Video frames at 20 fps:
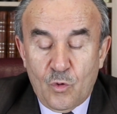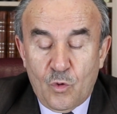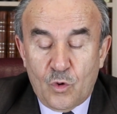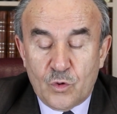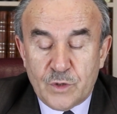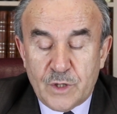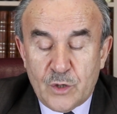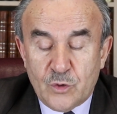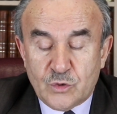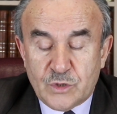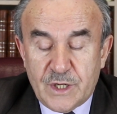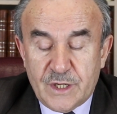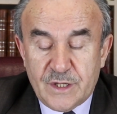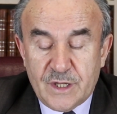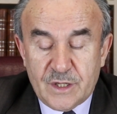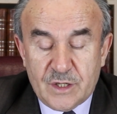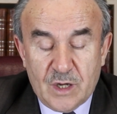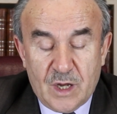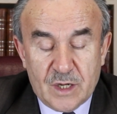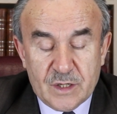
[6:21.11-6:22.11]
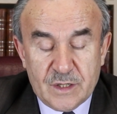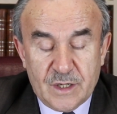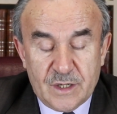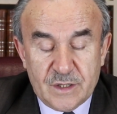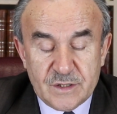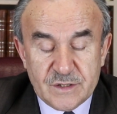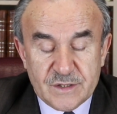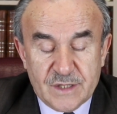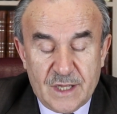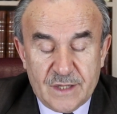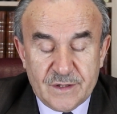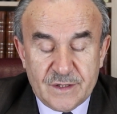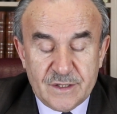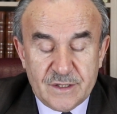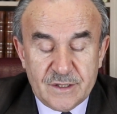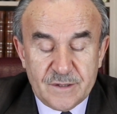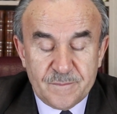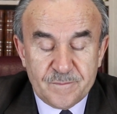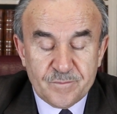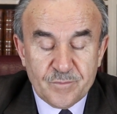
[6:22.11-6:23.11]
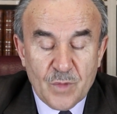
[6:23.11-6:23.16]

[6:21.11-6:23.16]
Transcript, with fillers: onlar üzerindeki haklarınızdandır.